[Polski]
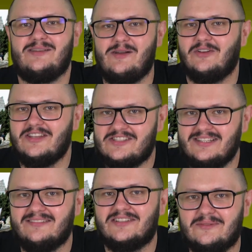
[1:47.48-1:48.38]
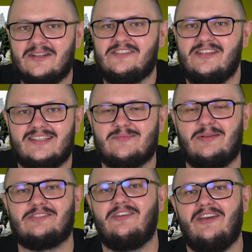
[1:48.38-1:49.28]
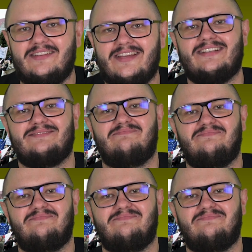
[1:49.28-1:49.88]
Trzeba koniecznie tam wysłać jeden z patroli ONR.